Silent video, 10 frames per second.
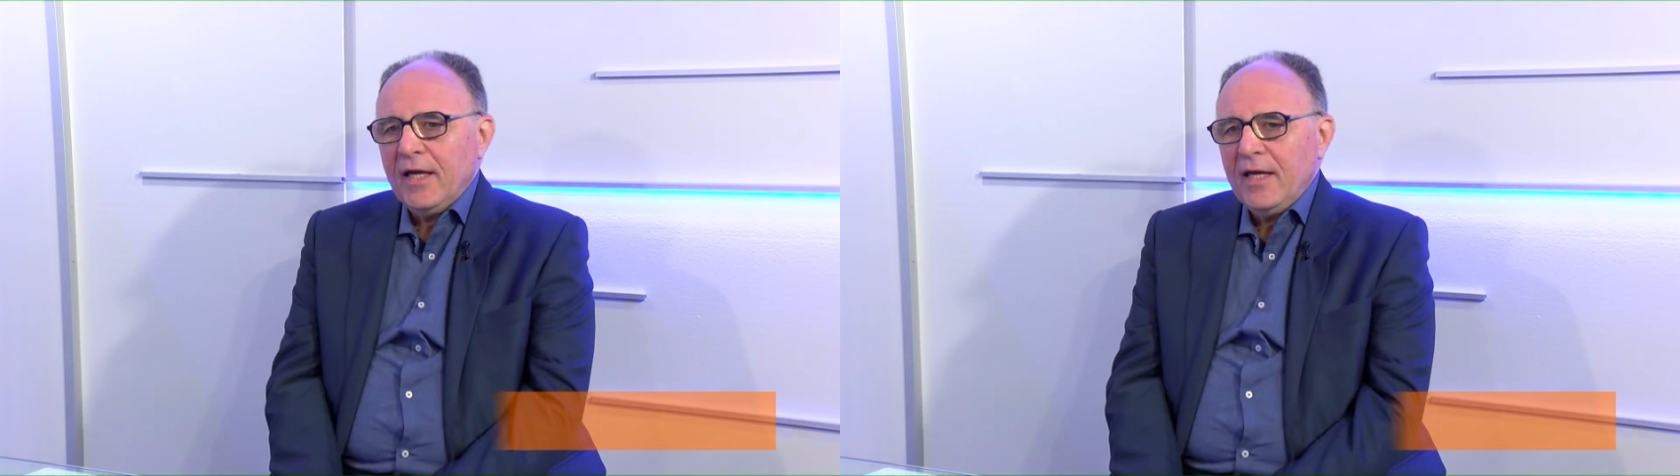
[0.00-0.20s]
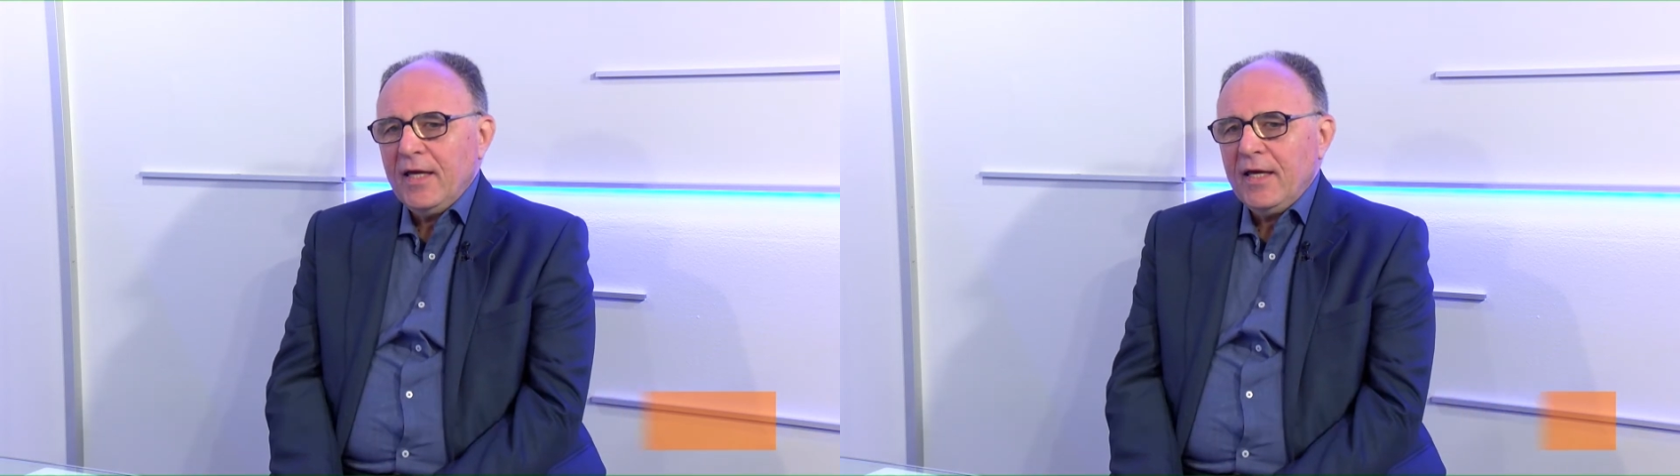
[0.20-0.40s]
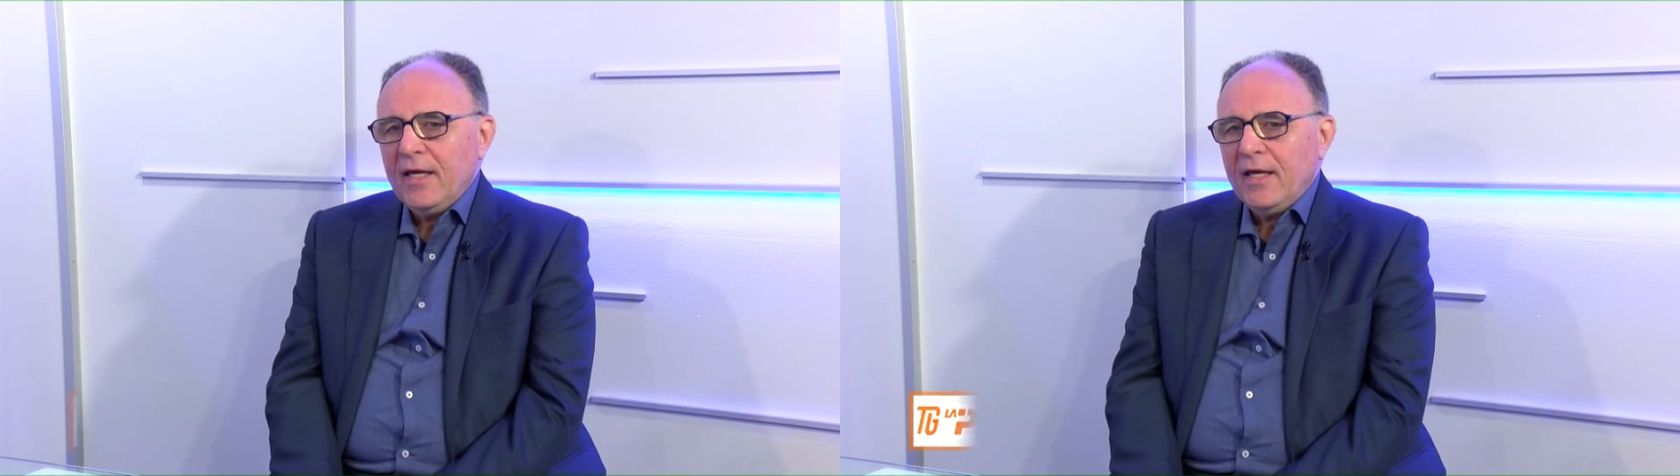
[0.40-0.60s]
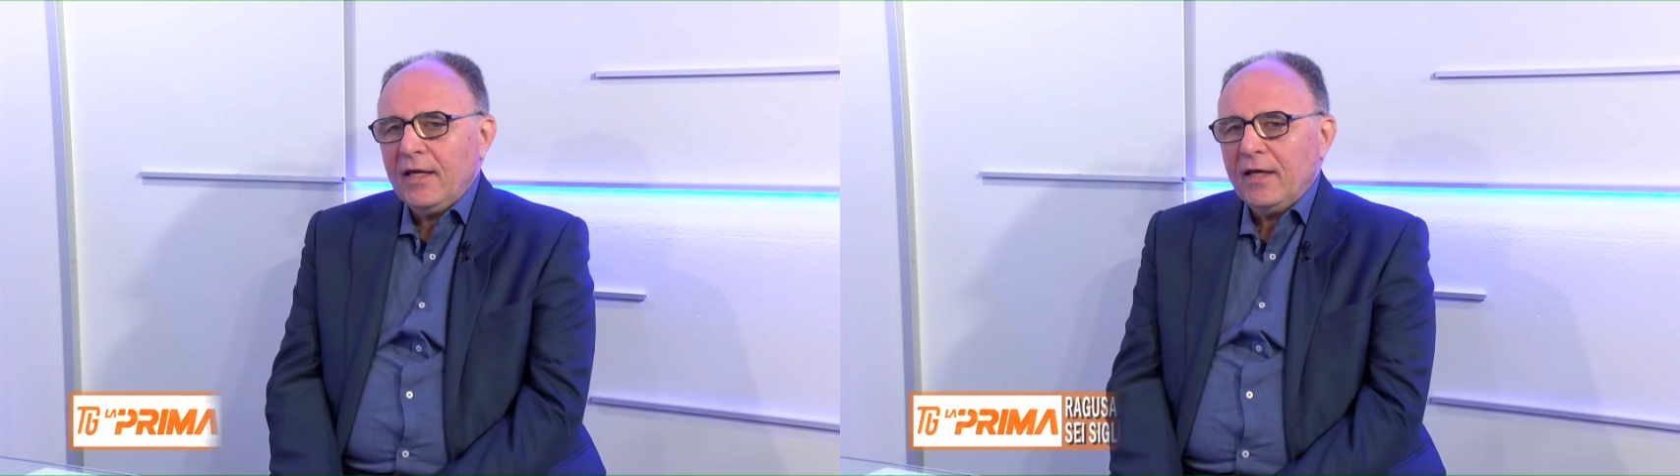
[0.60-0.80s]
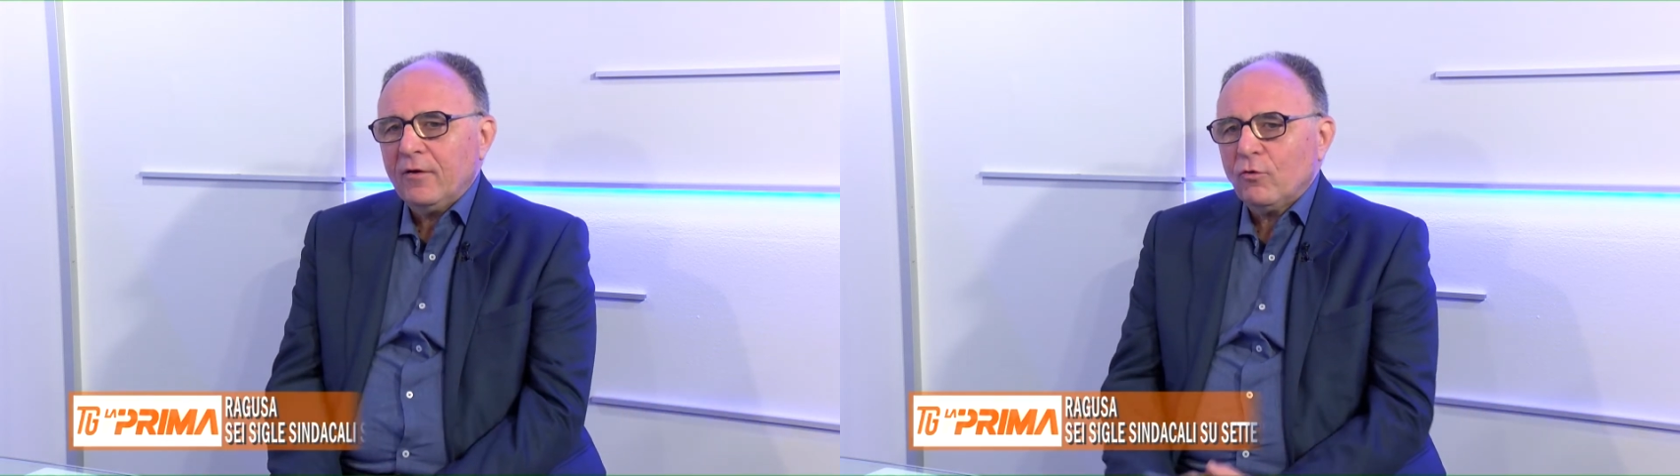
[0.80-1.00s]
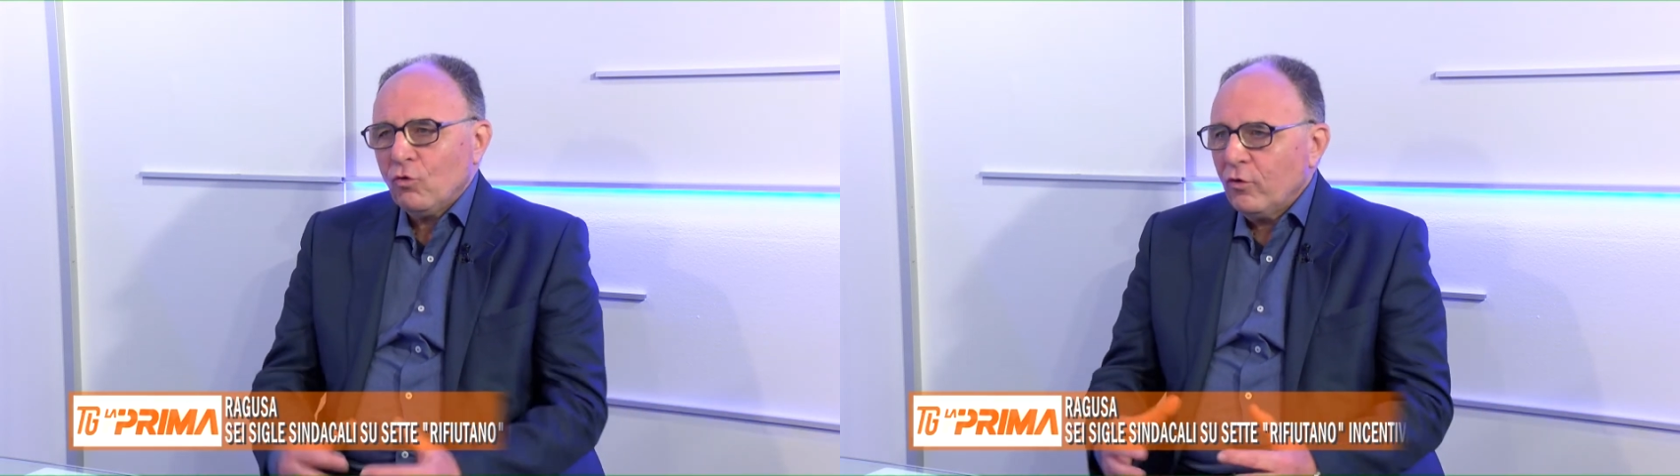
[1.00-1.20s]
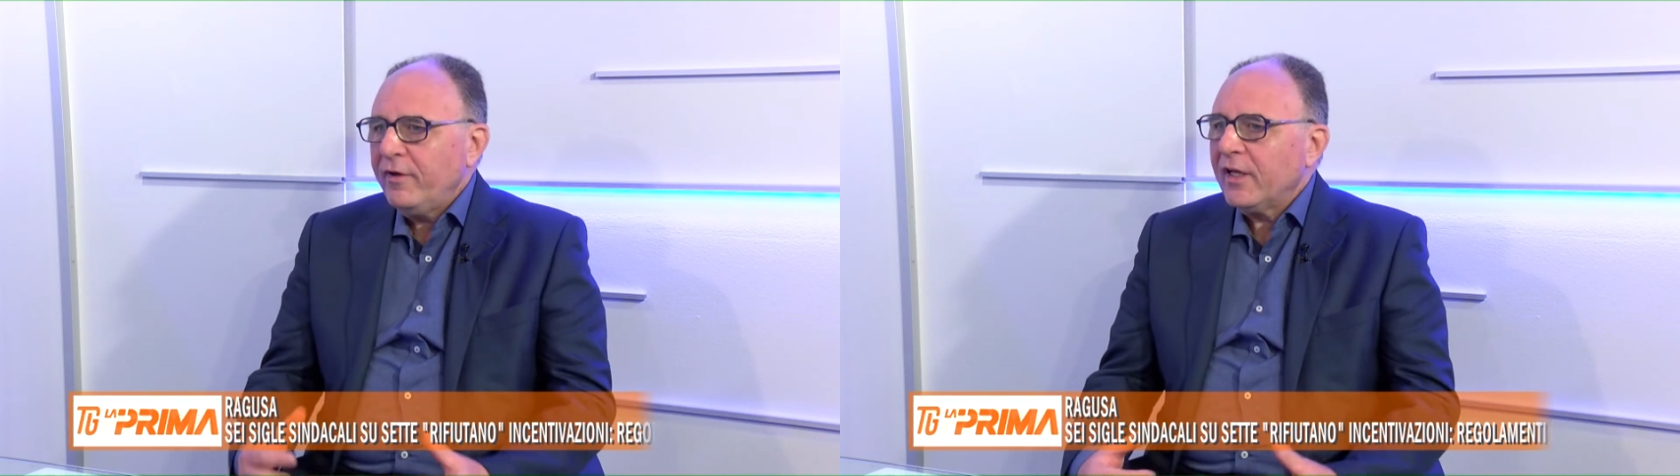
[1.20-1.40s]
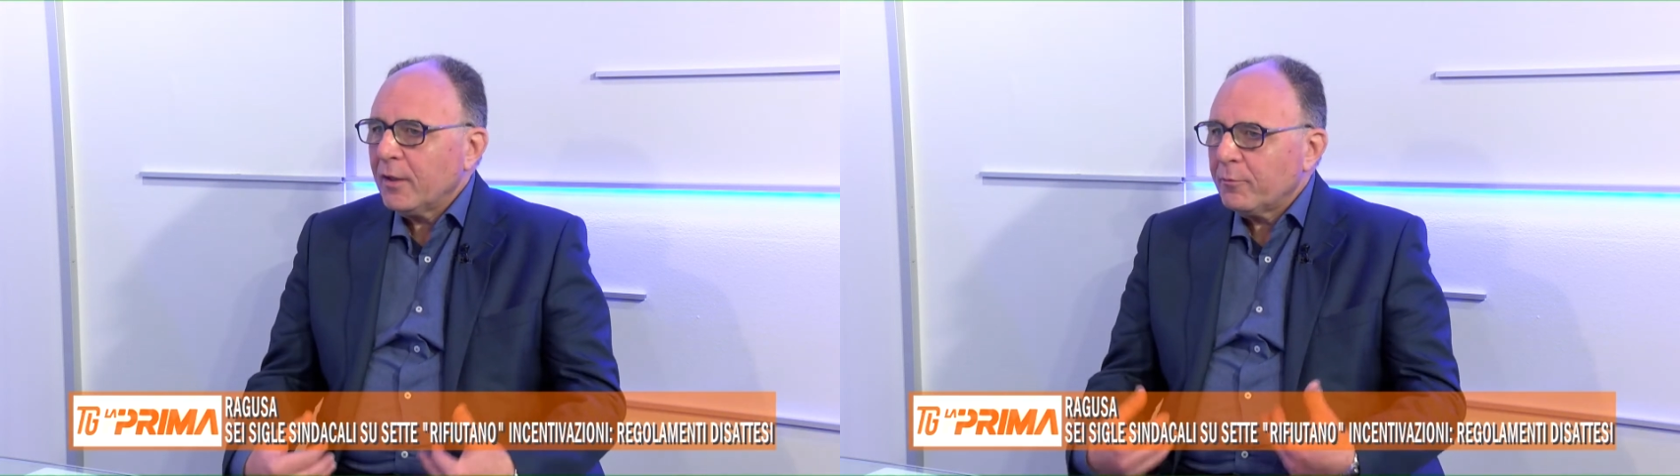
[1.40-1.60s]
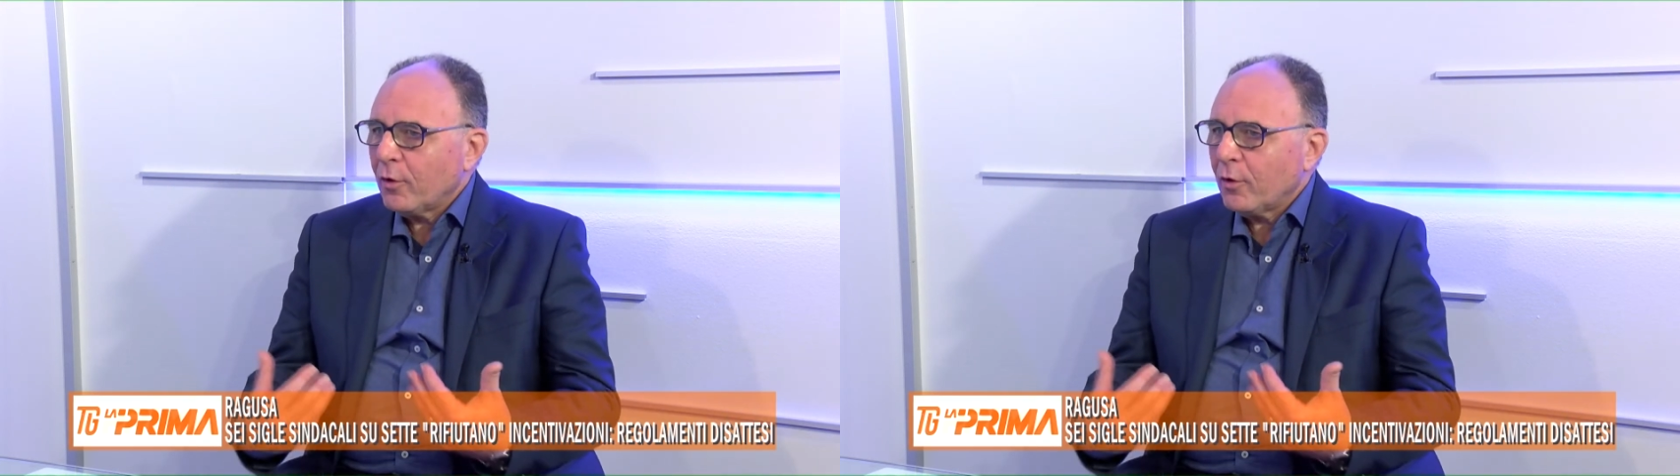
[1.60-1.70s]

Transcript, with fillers: eh, cui viene